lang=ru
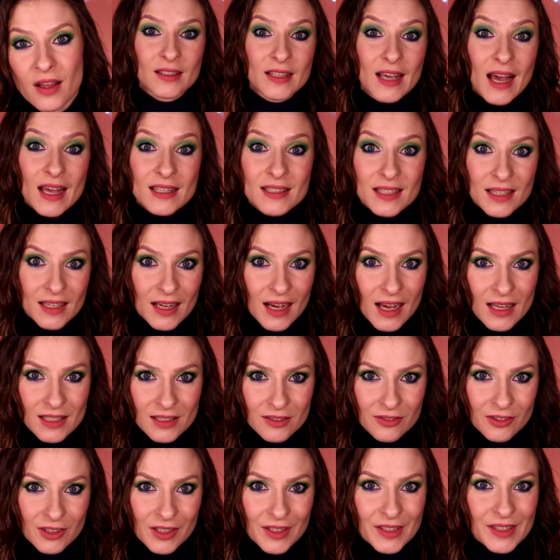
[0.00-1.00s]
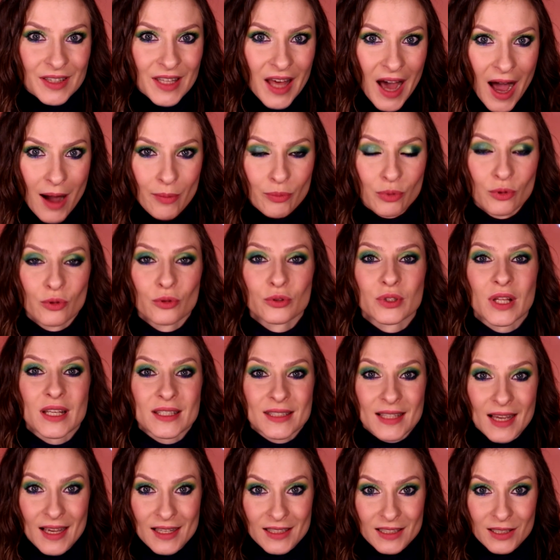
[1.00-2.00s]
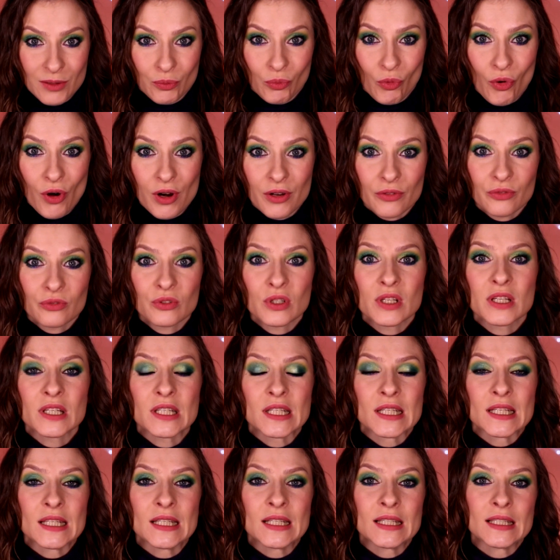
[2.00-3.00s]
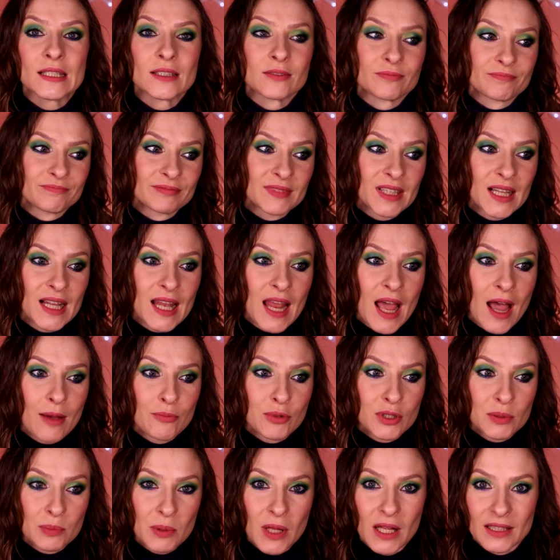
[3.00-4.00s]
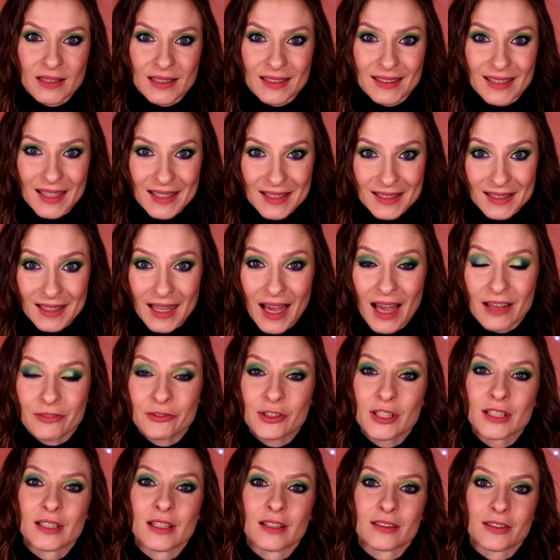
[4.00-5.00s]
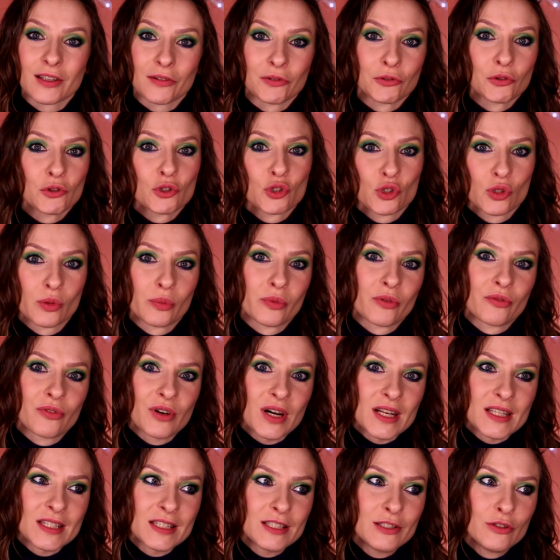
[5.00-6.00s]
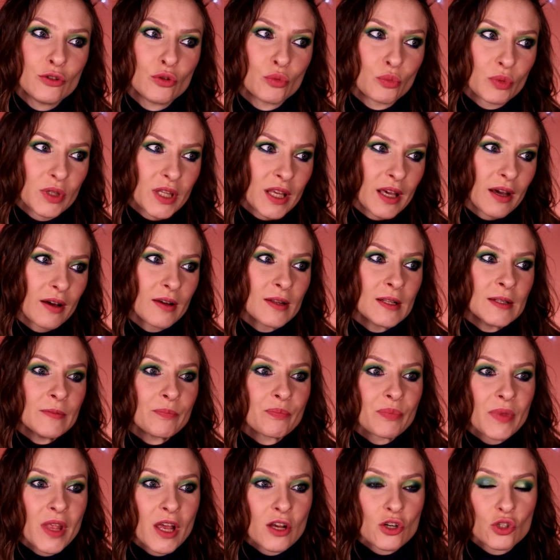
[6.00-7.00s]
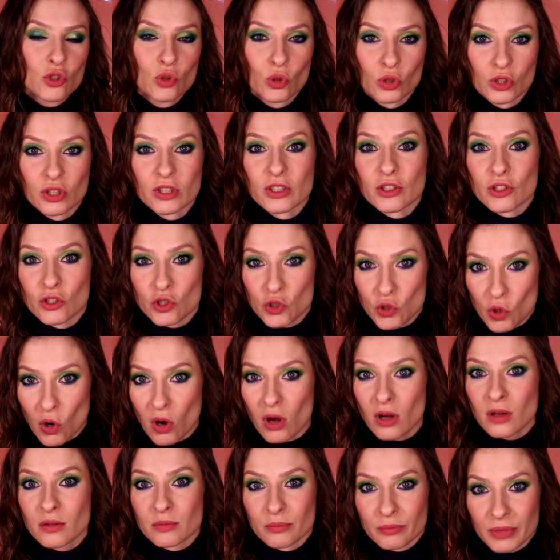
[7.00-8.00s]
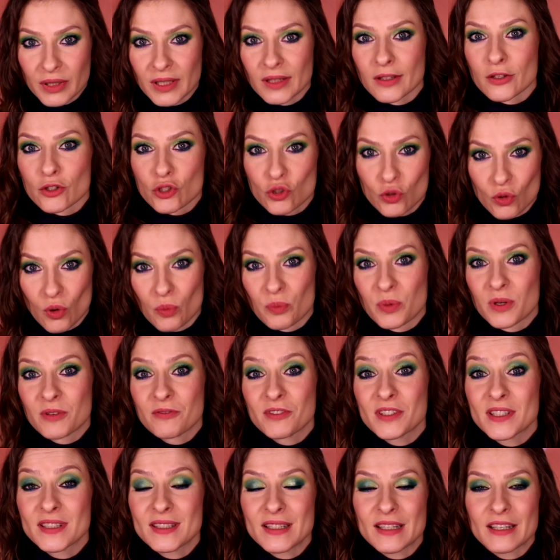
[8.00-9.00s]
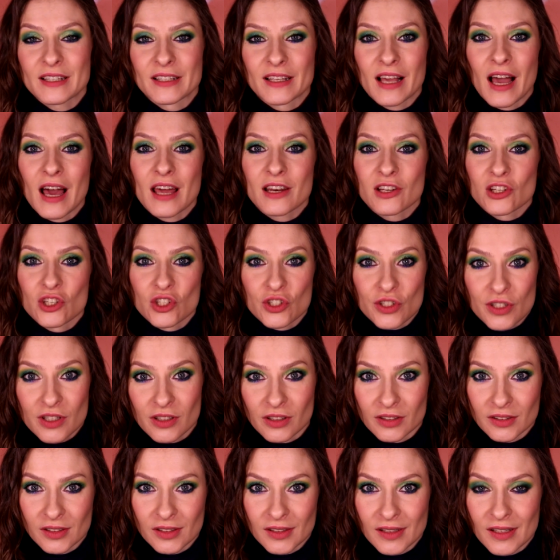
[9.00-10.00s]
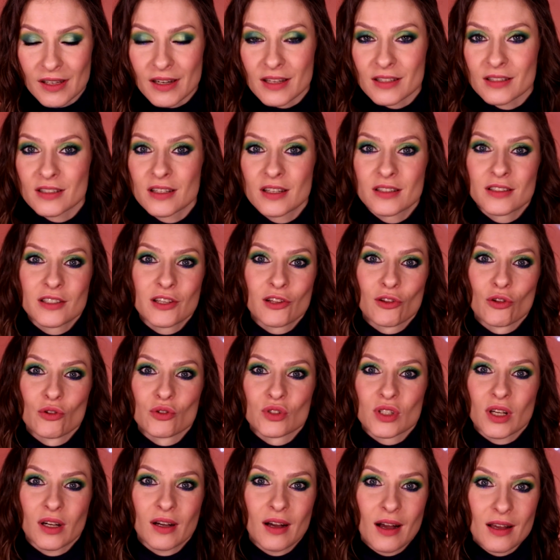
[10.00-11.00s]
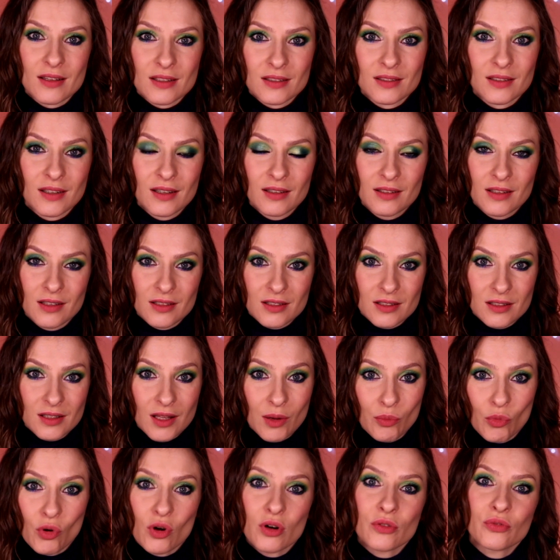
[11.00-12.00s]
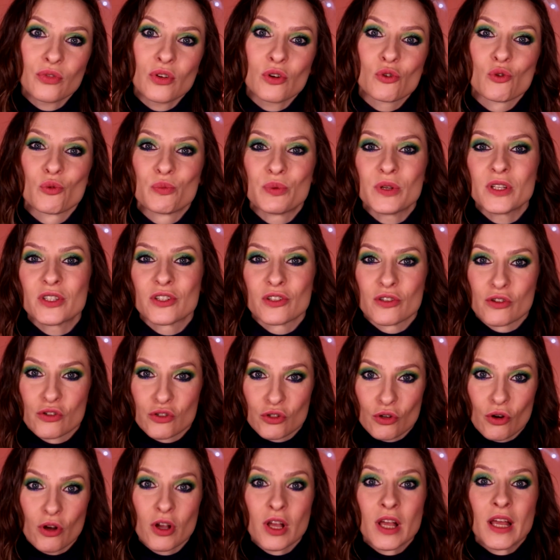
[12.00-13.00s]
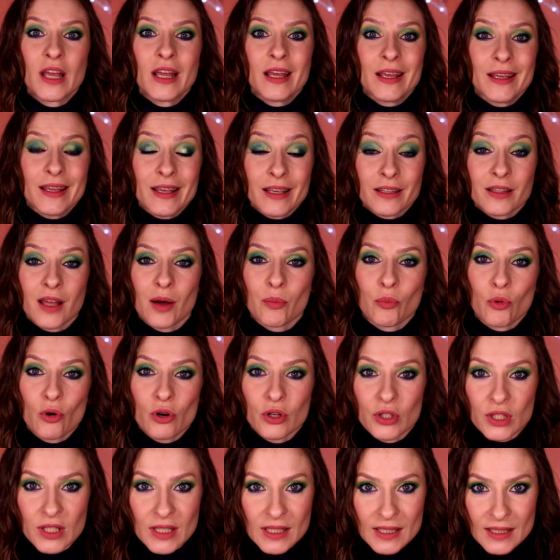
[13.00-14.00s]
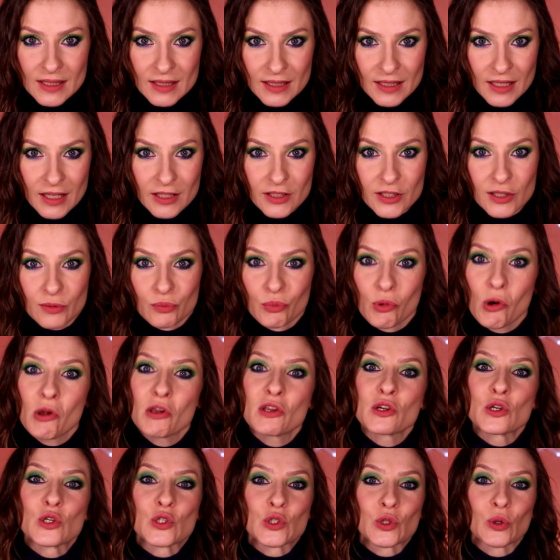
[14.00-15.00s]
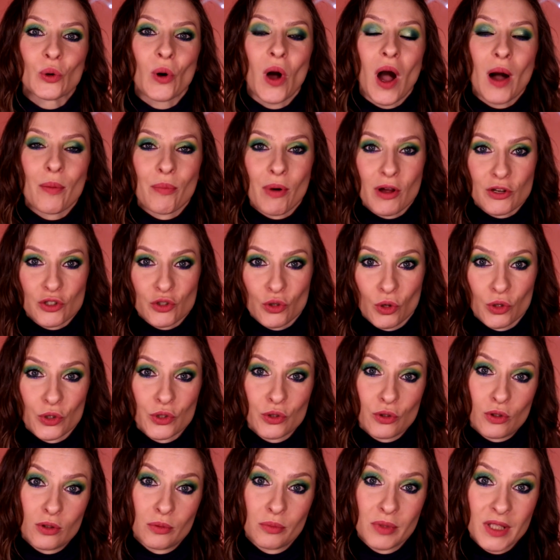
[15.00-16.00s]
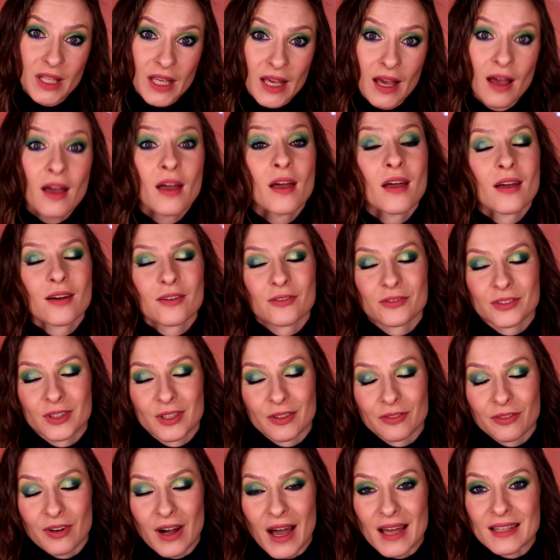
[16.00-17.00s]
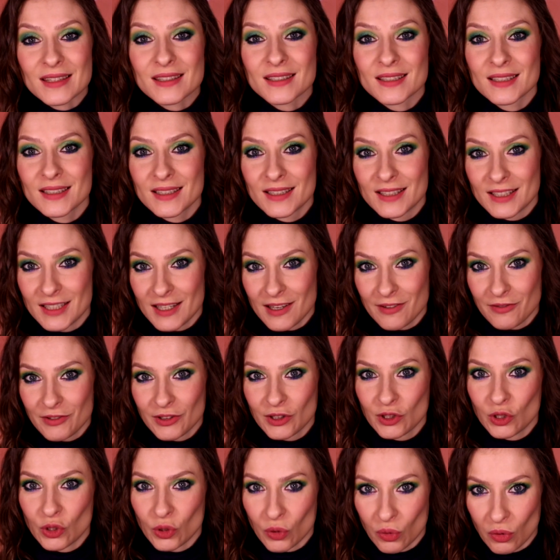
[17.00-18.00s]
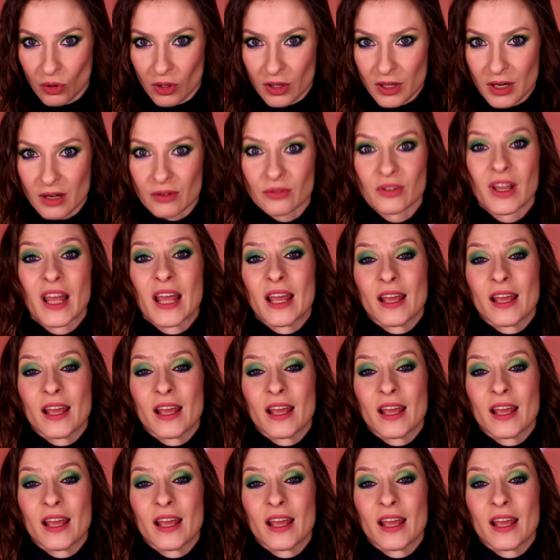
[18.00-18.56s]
Я заказывала Наблу на сайте Морфи, и для бесплатной доставки, для того, чтобы в Россию мне что-то еще было что привезти, я решила таки, раз я делаю заказ наконец на Морфе, купить еще и набор кистей. Тем более, что обошелся он мне в 29 долларов.